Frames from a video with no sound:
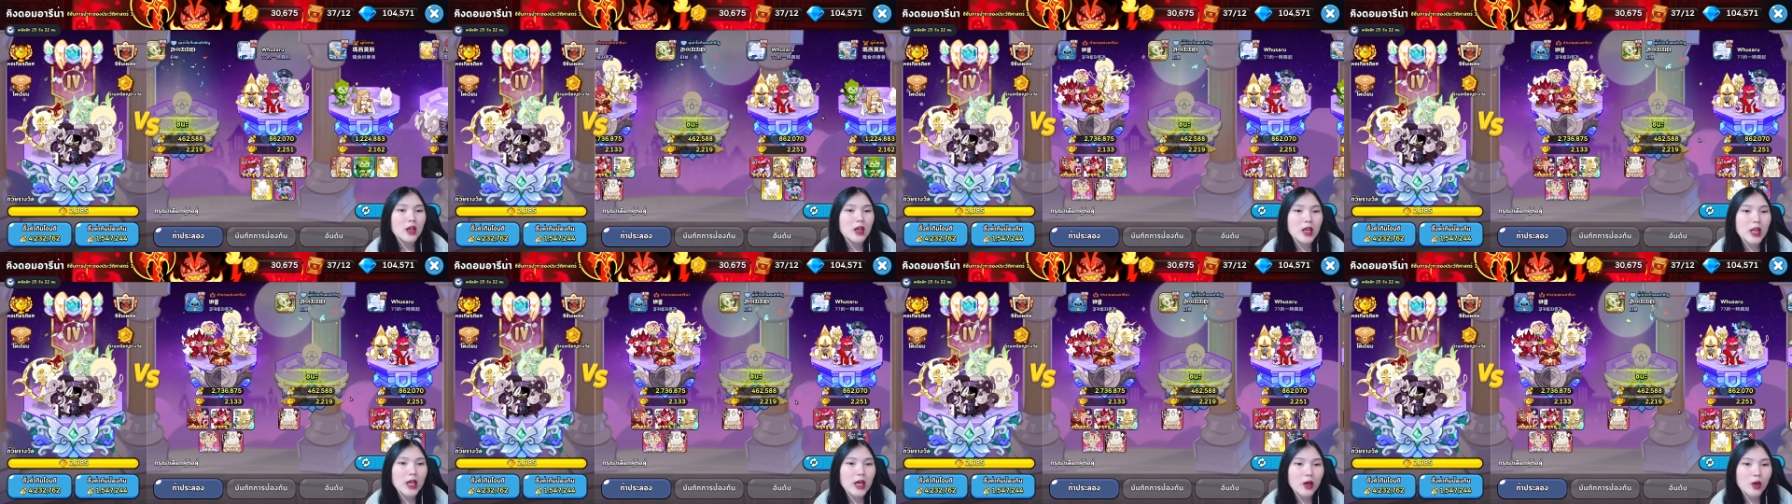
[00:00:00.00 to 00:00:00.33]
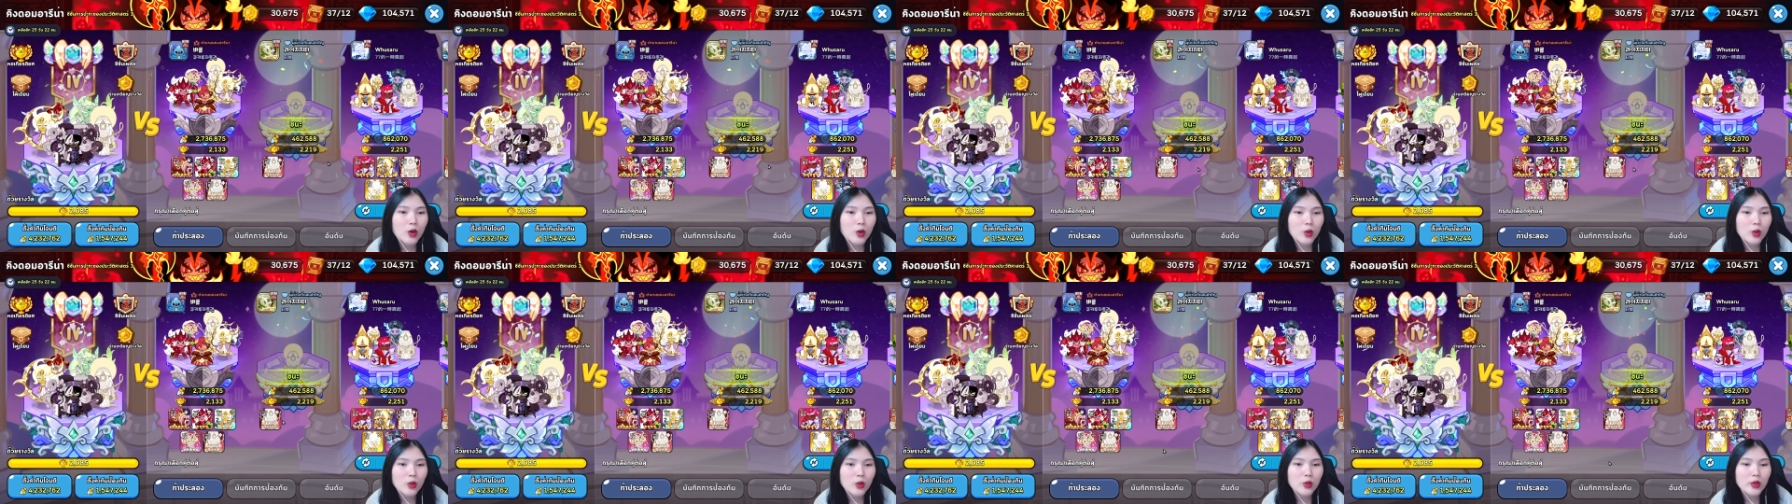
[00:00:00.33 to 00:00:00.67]
เรา
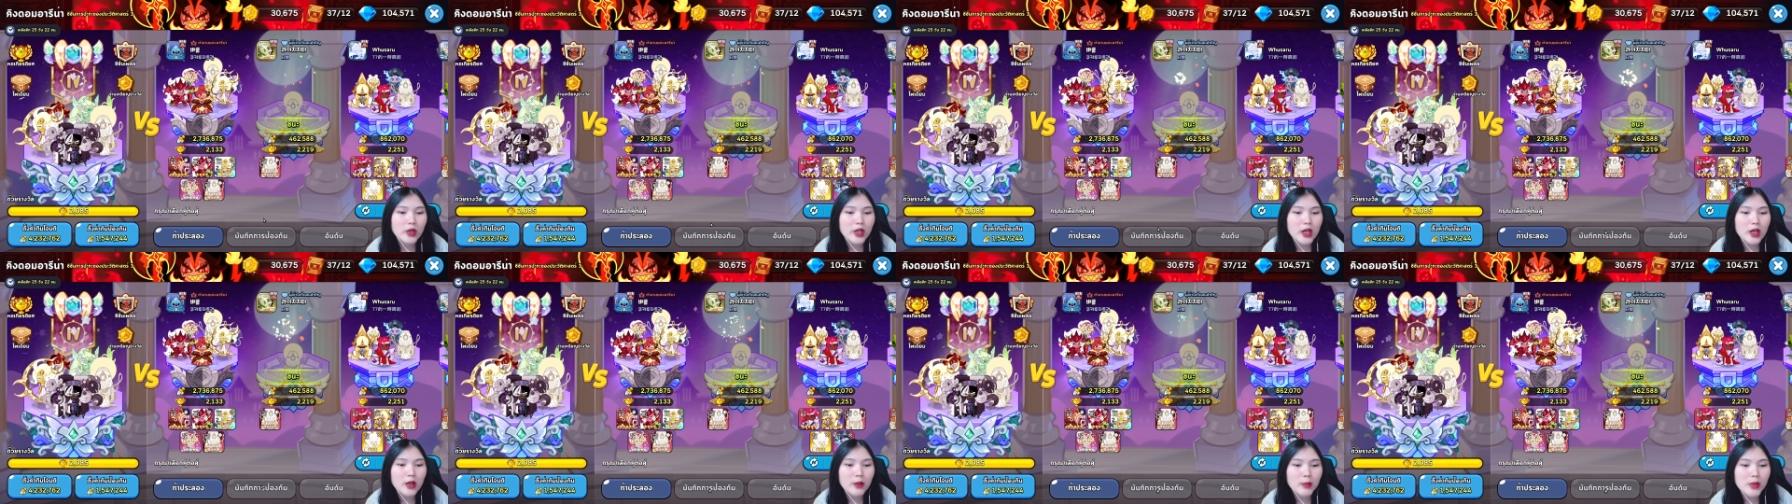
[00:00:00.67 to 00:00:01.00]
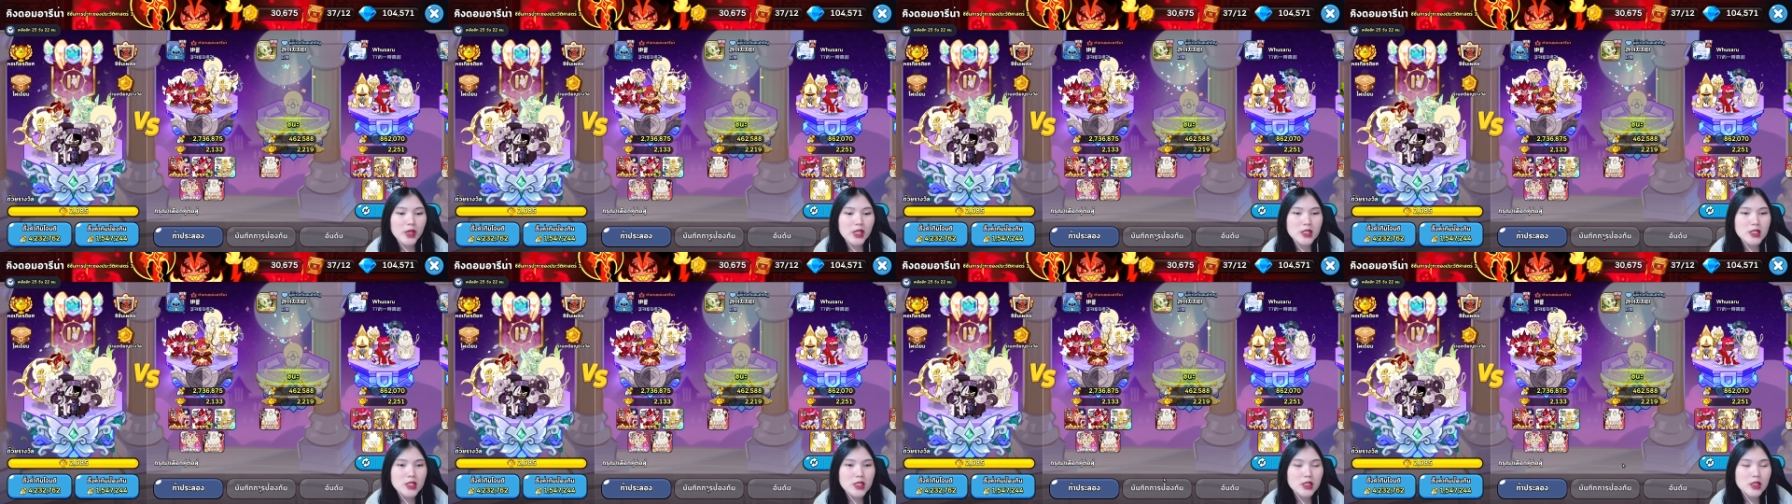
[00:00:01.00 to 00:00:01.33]
ยังไม่
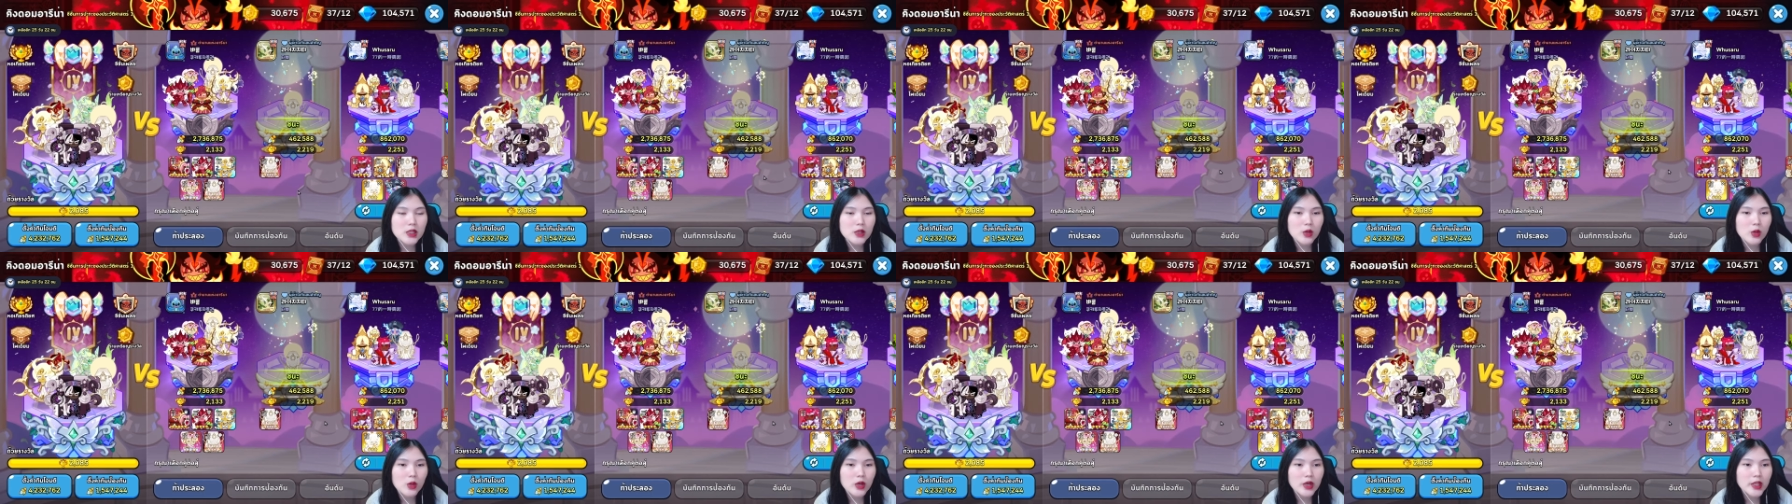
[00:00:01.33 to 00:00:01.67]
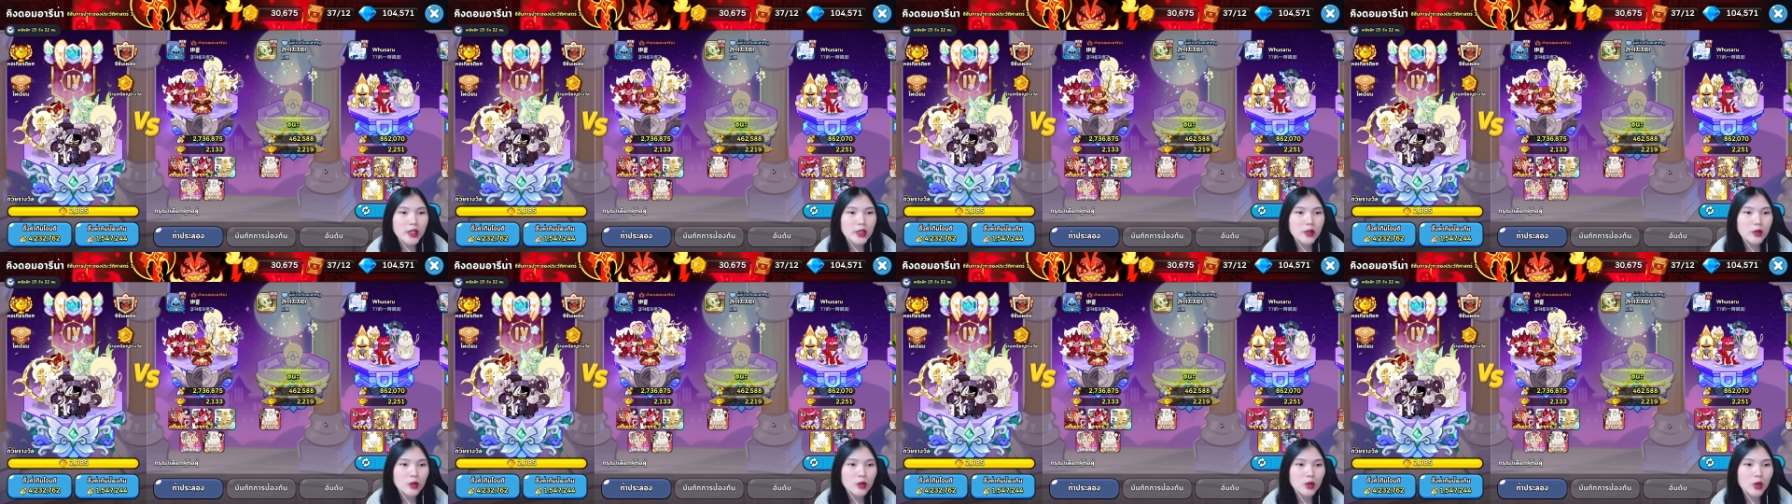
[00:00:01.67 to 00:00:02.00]
เจอคน
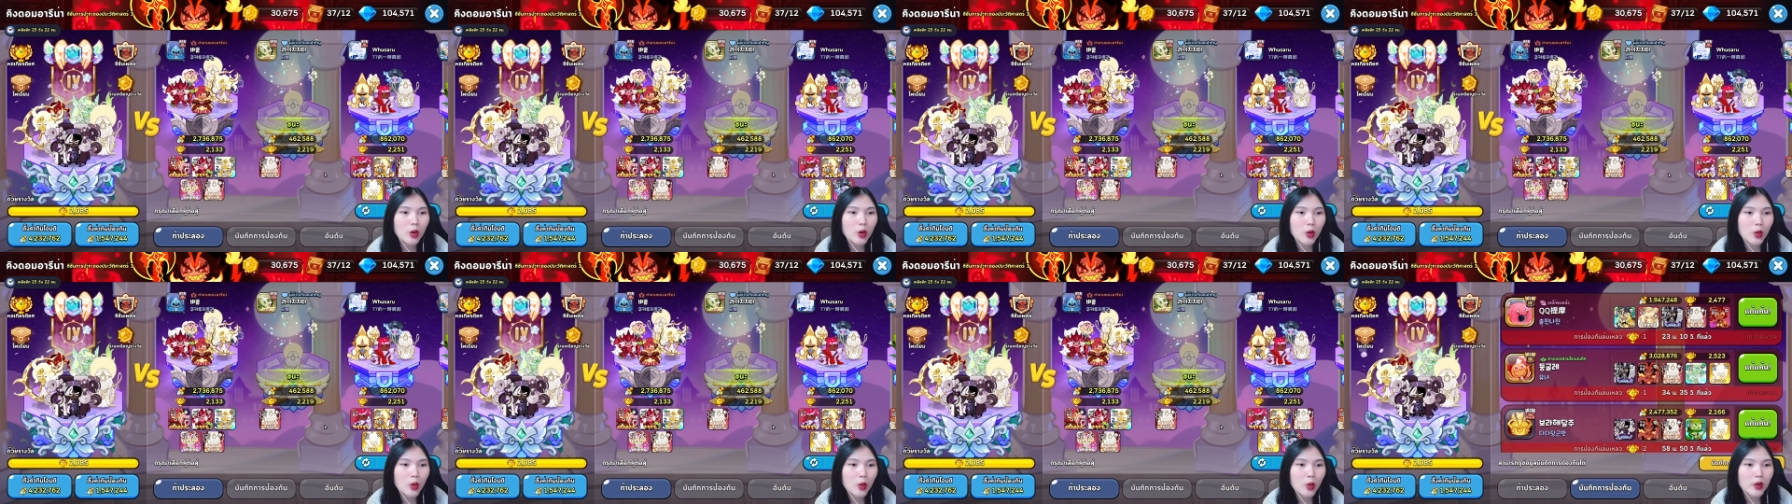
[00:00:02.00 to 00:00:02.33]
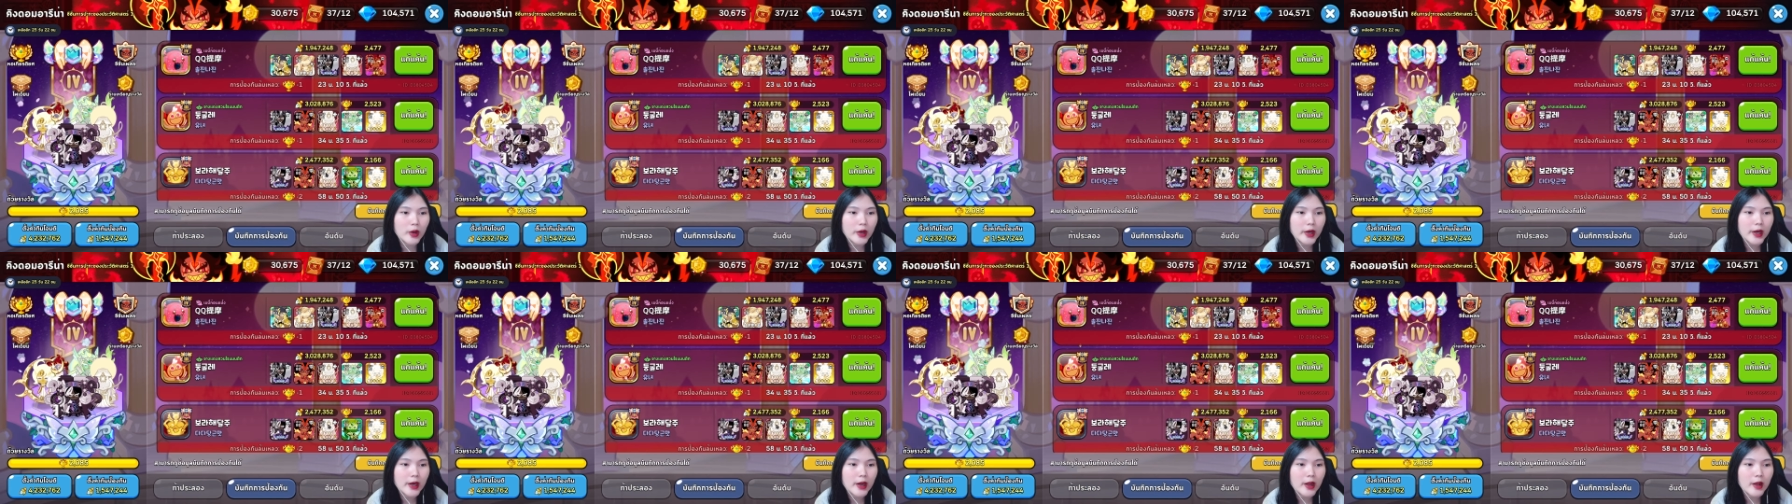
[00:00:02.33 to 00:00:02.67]
ที่โห
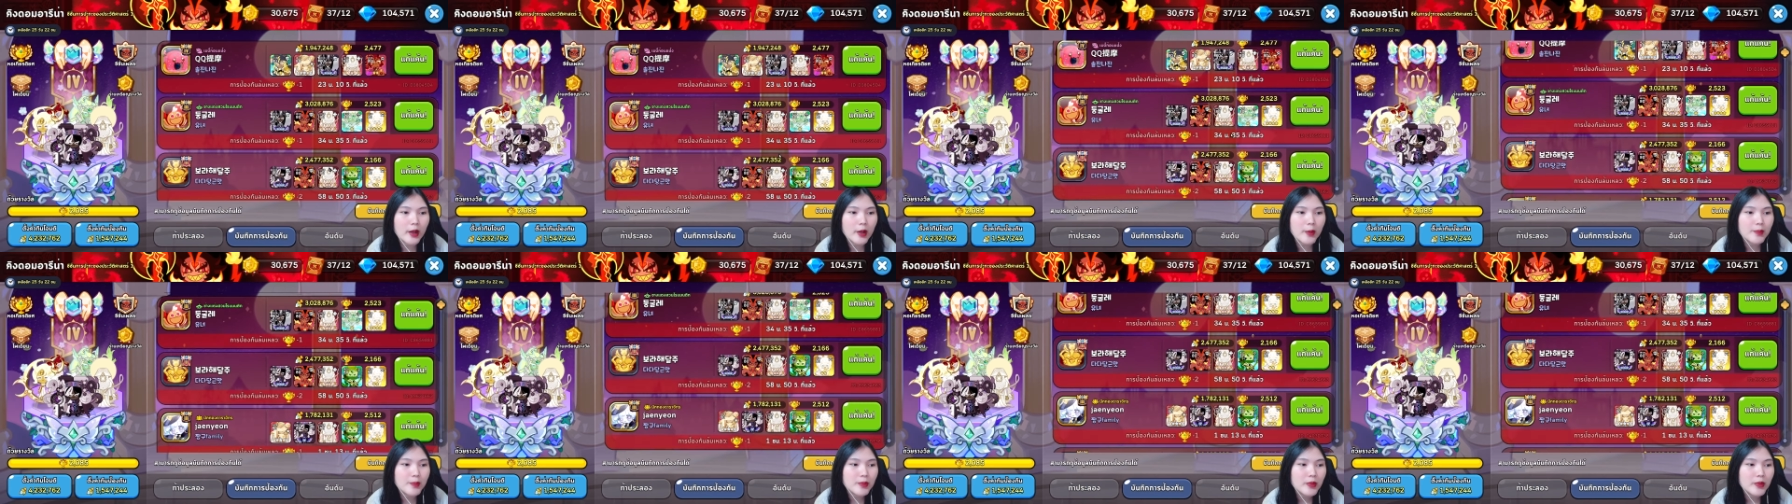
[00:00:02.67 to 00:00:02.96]
ดๆนะ